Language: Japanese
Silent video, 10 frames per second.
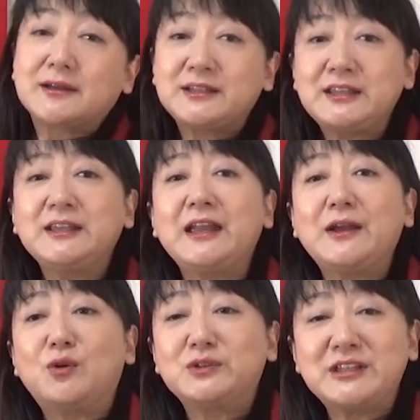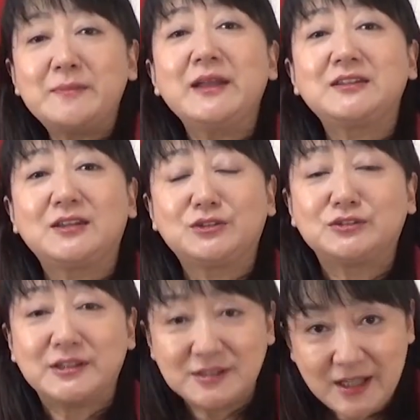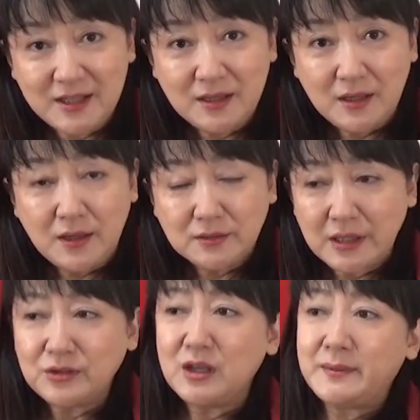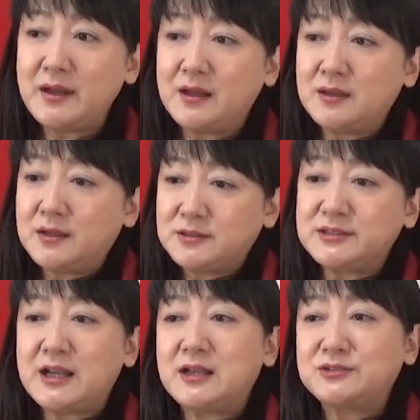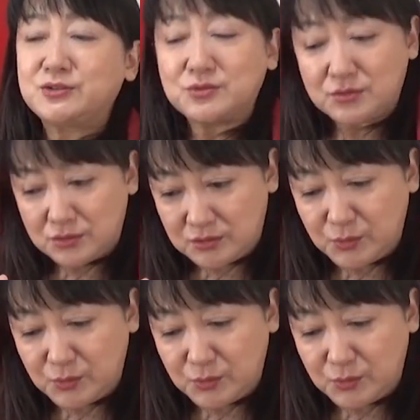期限を迫ってくるんですね例えばじゃあちょっと